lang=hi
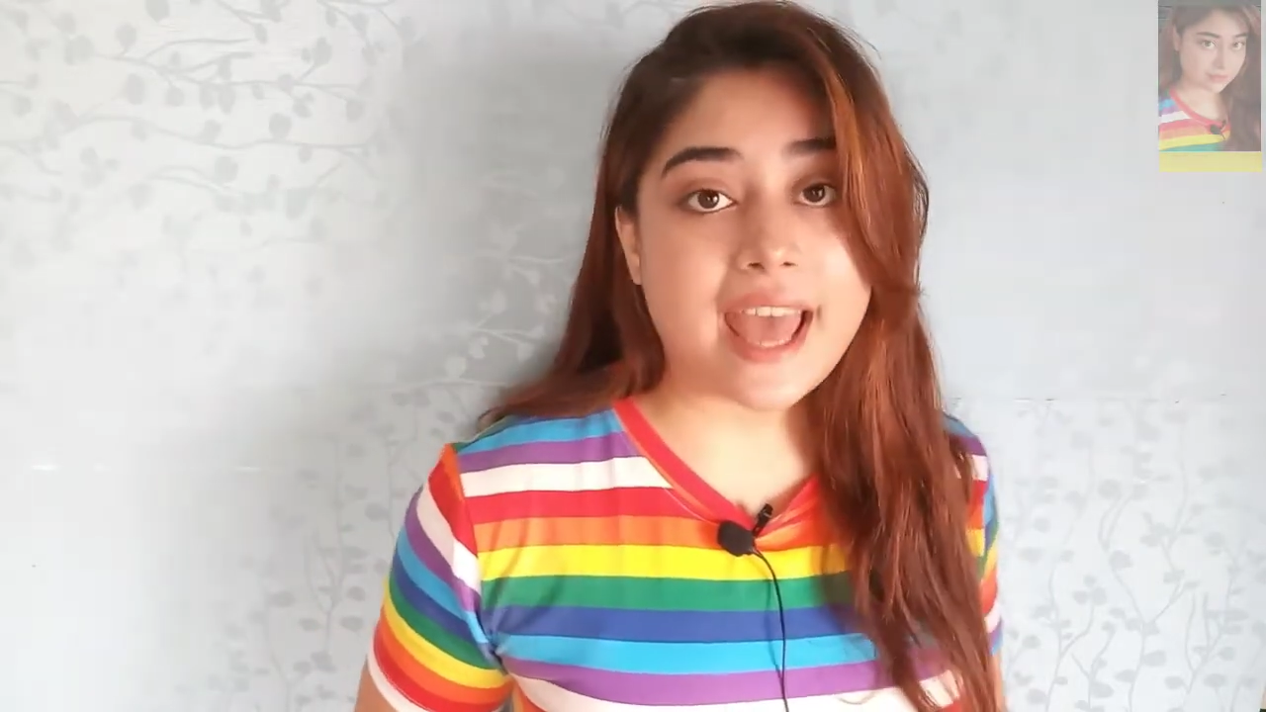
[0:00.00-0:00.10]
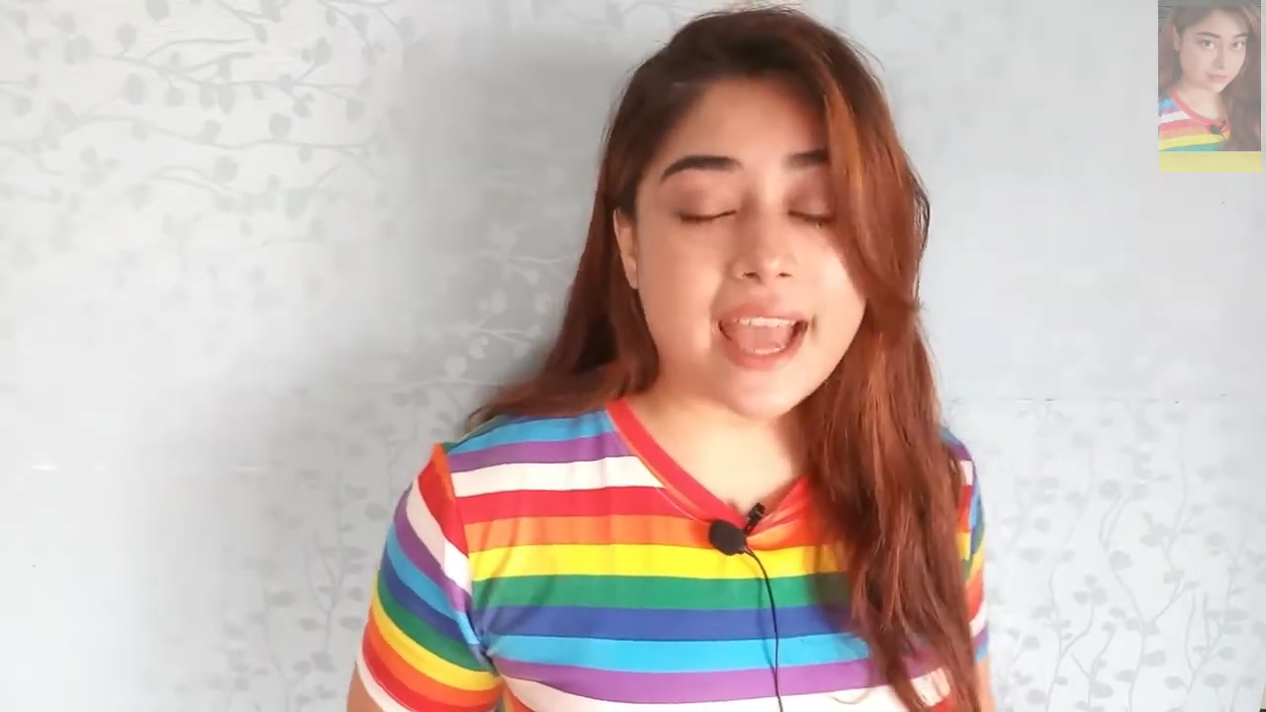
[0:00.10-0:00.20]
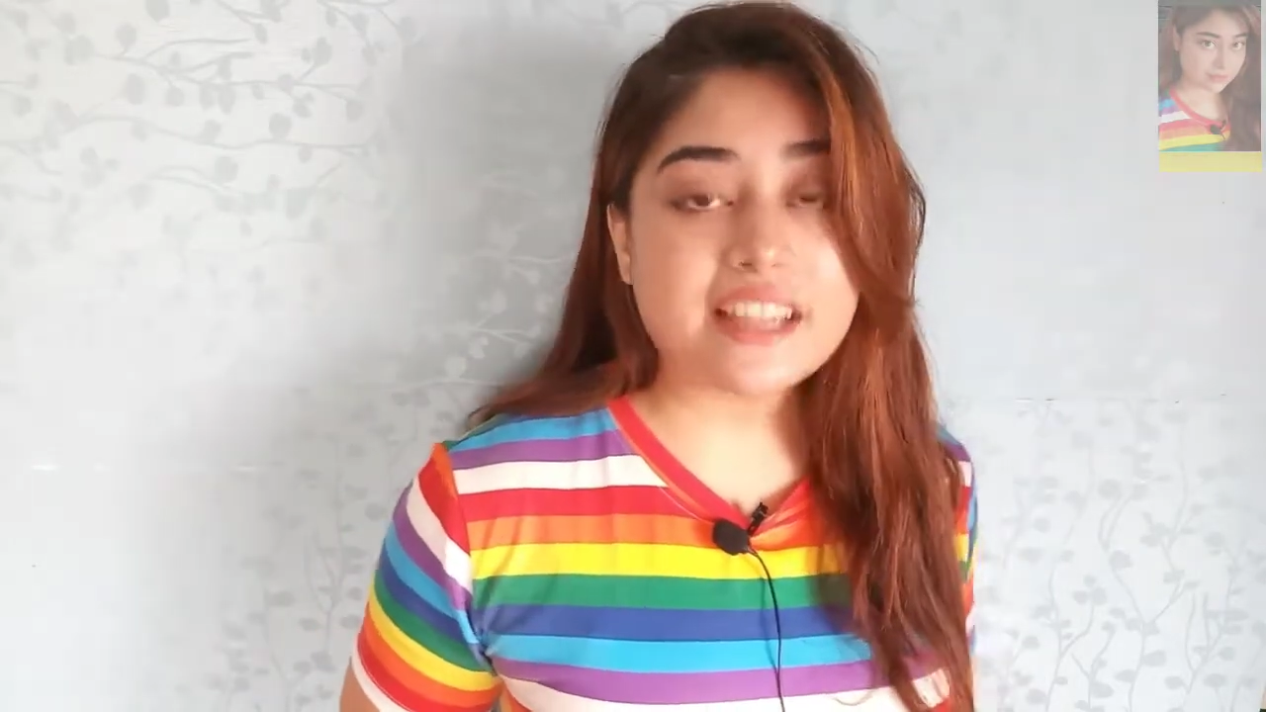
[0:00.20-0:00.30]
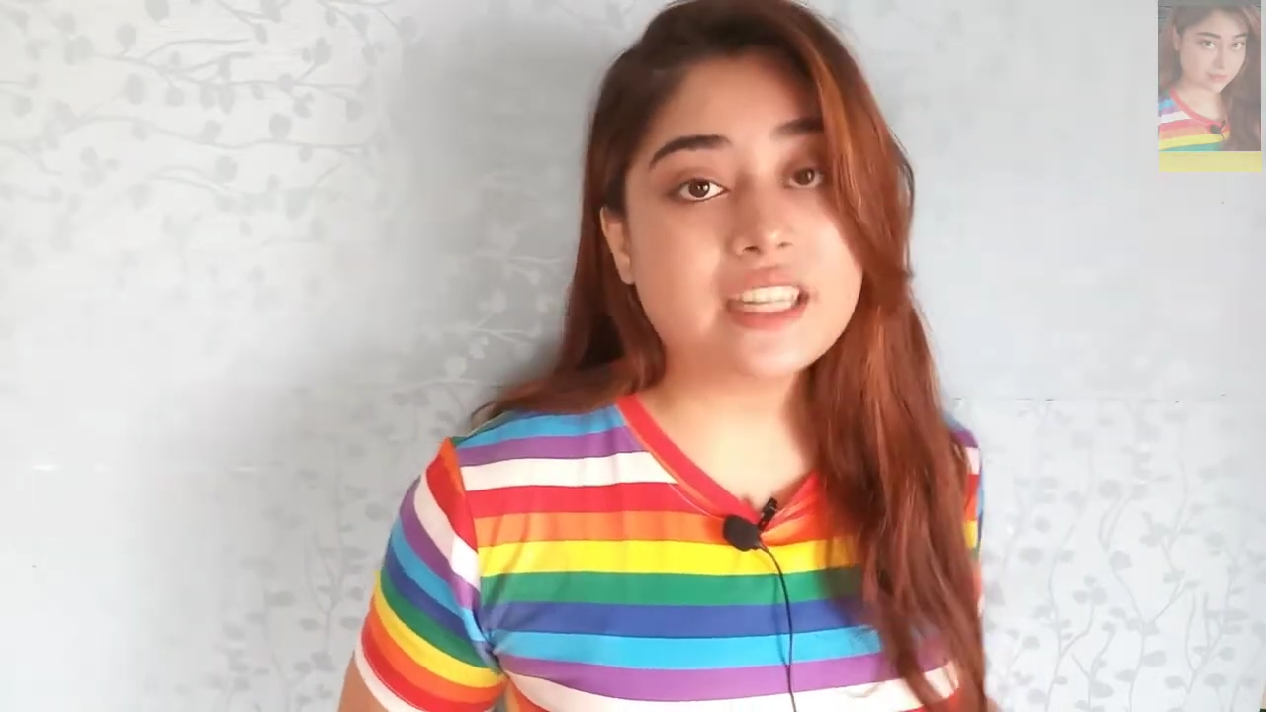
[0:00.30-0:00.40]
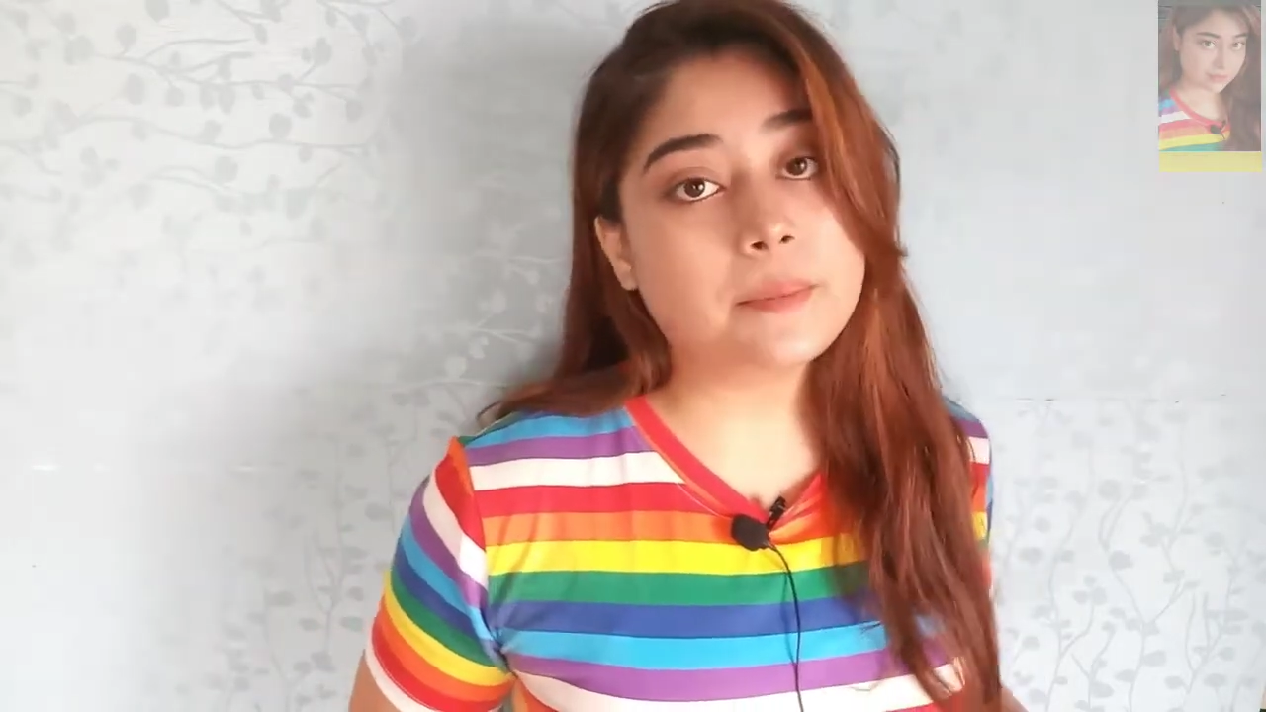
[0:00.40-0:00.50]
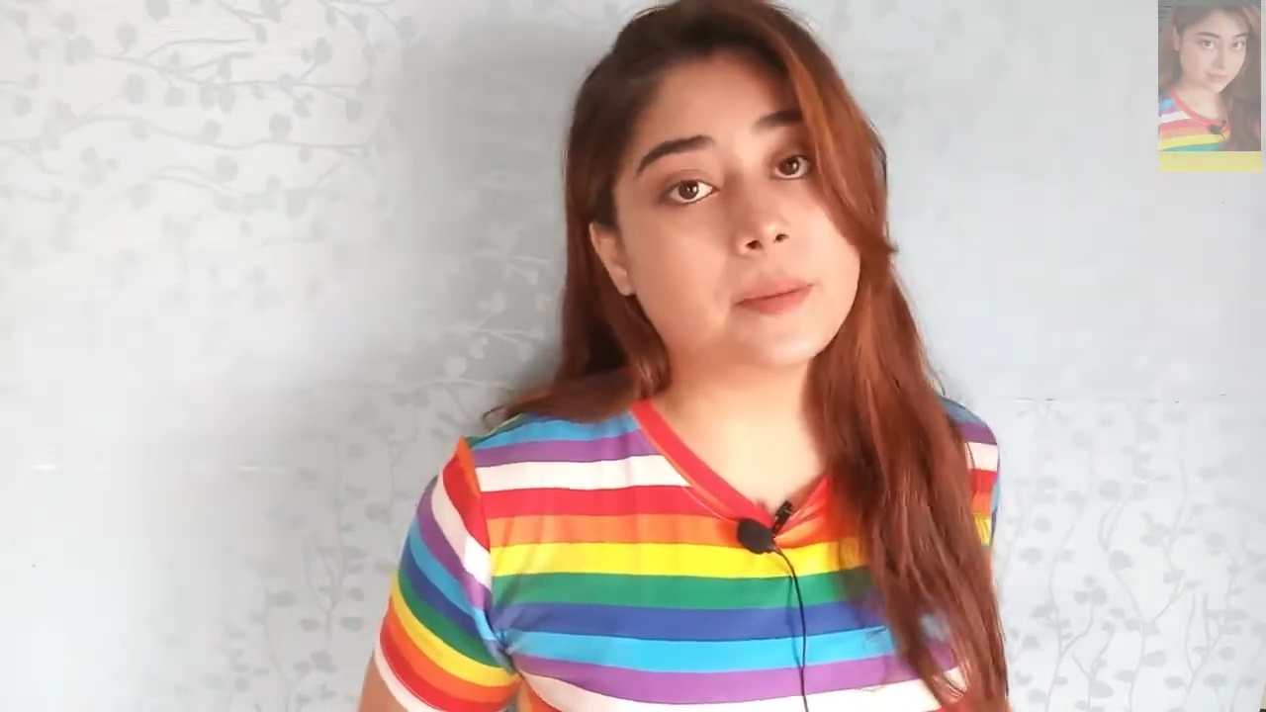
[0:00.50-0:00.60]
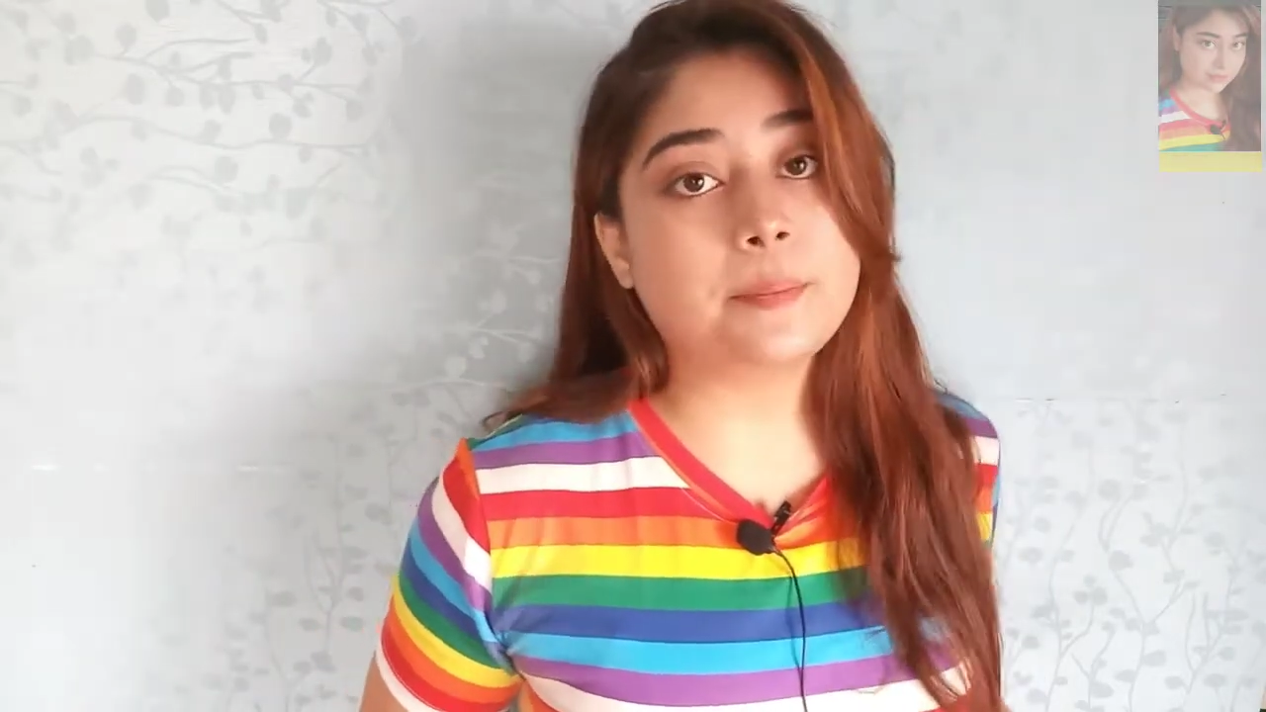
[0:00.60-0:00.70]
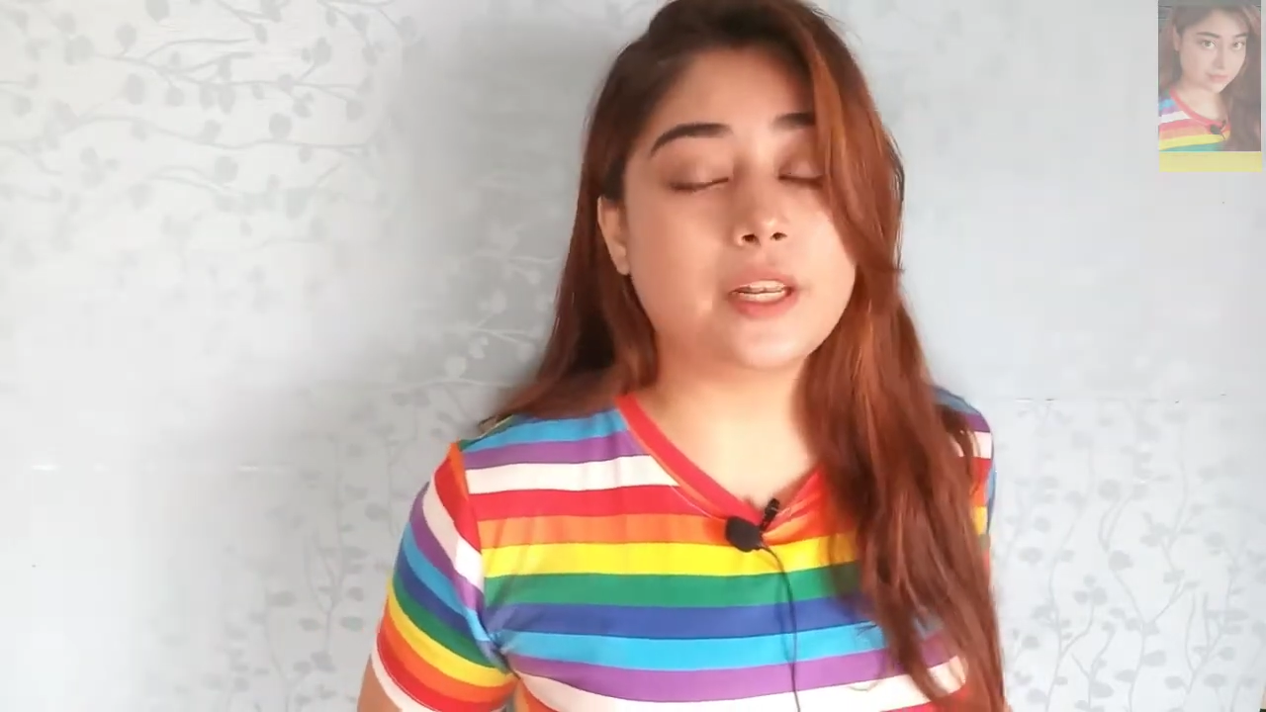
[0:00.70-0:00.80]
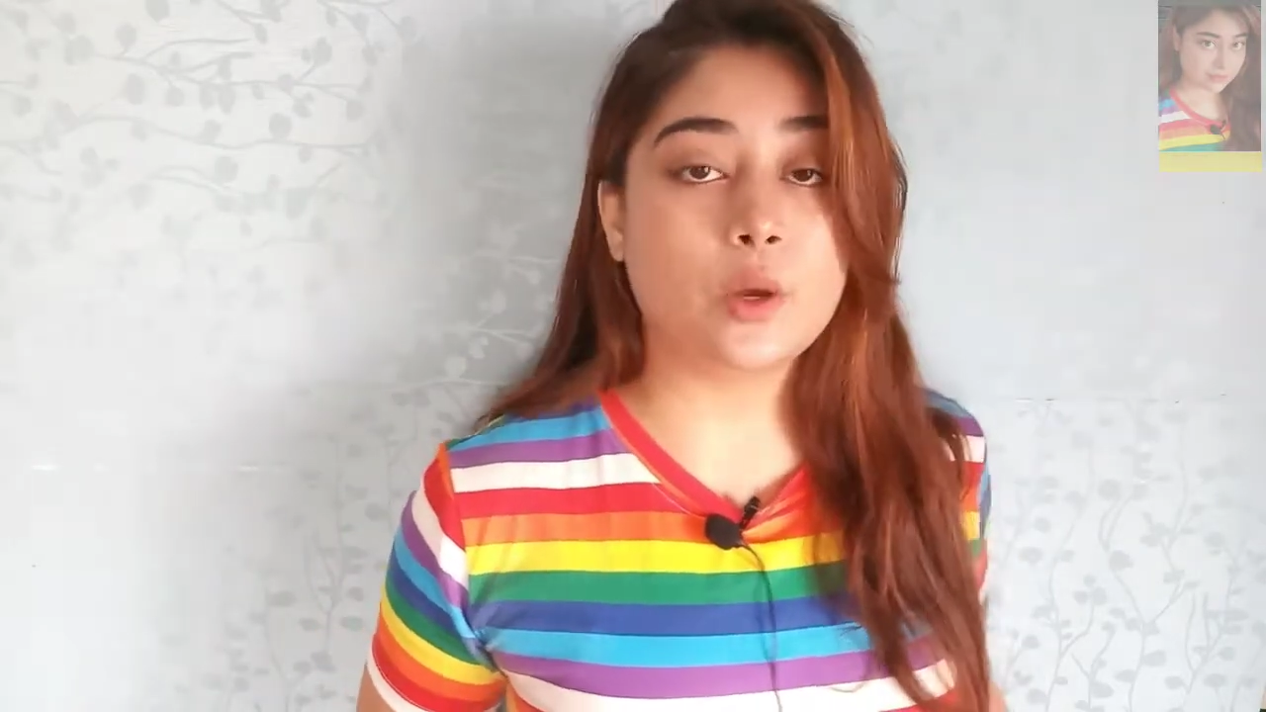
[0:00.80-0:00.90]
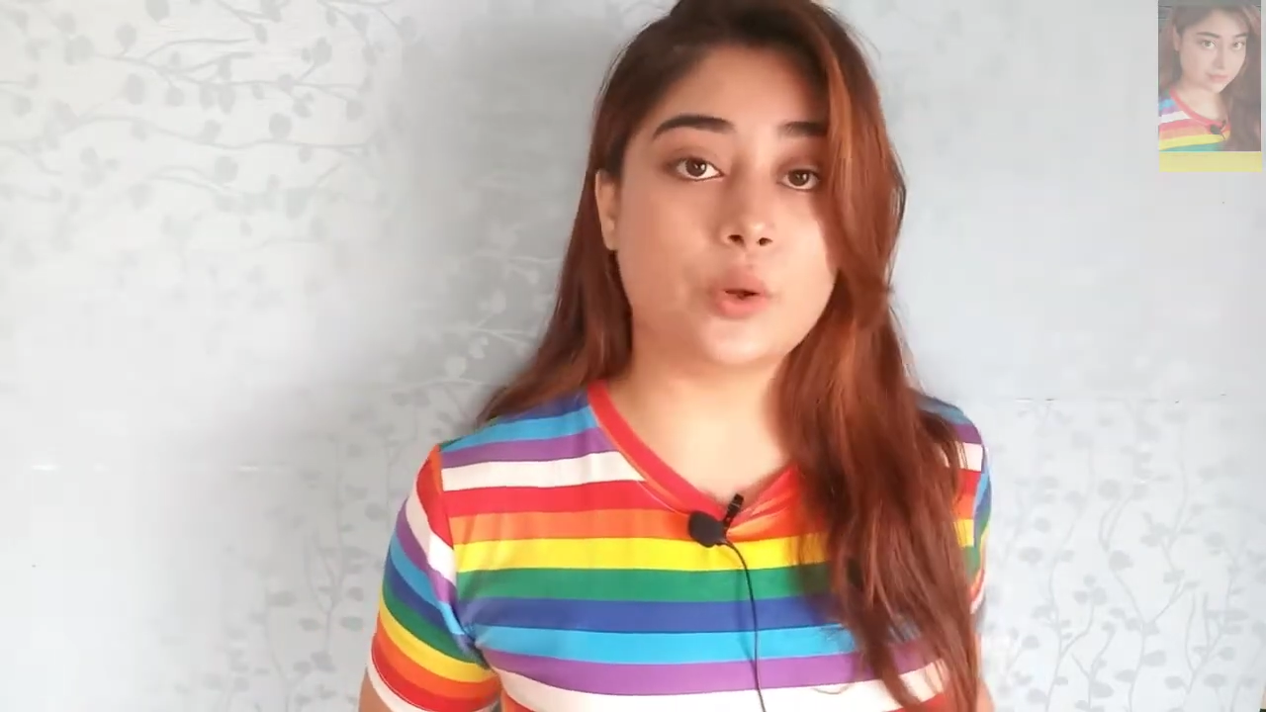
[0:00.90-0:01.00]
एक्ने पिंपल